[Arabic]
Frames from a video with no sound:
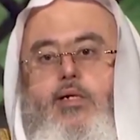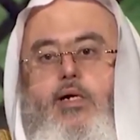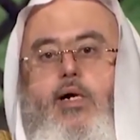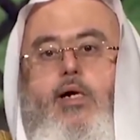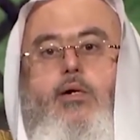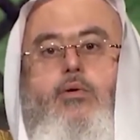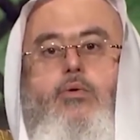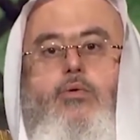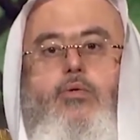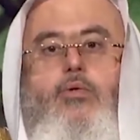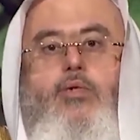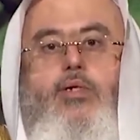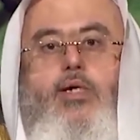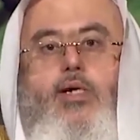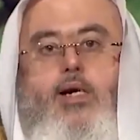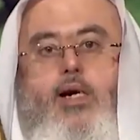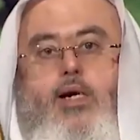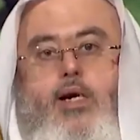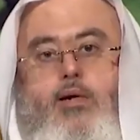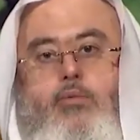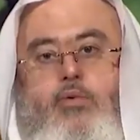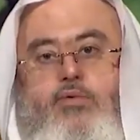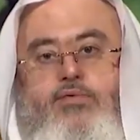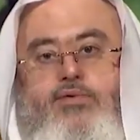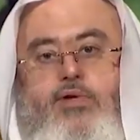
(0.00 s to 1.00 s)
قالوا كنا
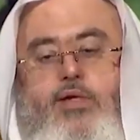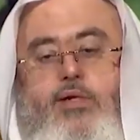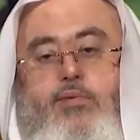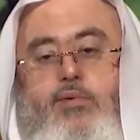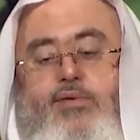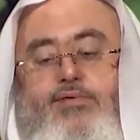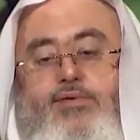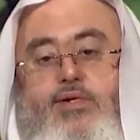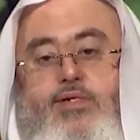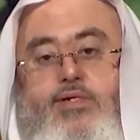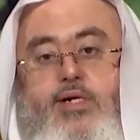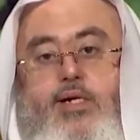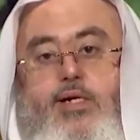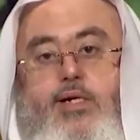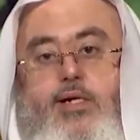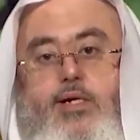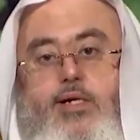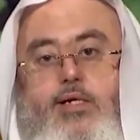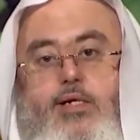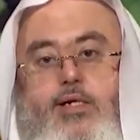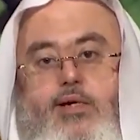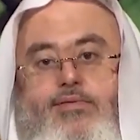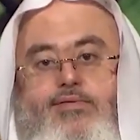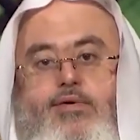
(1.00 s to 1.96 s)
نلعب فيهما في الجاهليه